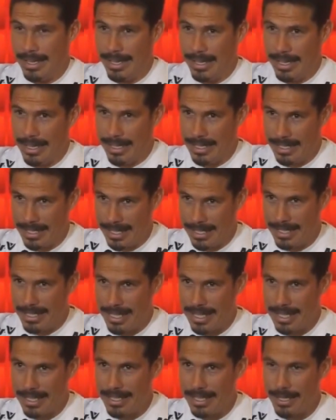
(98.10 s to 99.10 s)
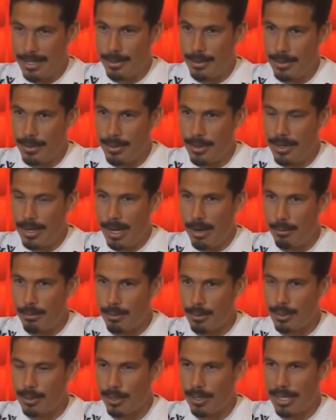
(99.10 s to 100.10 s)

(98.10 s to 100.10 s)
Eh, já tinha tido alguns